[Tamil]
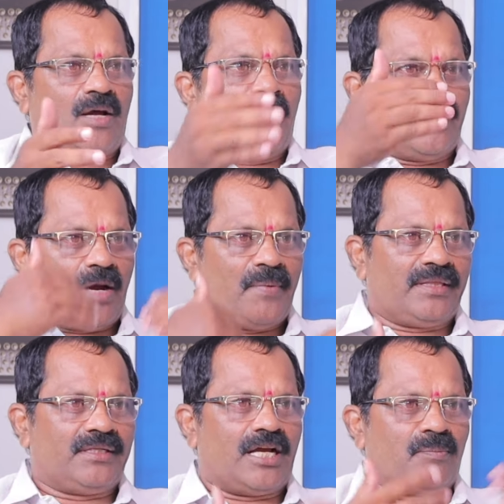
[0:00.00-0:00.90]
நமக்கு நாமே
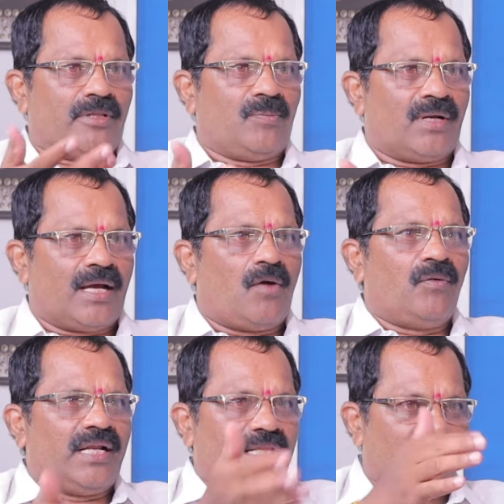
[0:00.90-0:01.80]
திட்டம் என்பது போல்
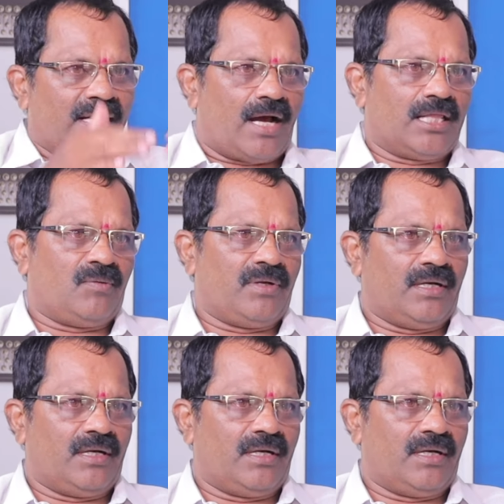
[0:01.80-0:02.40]
அவங்களே அதை அதை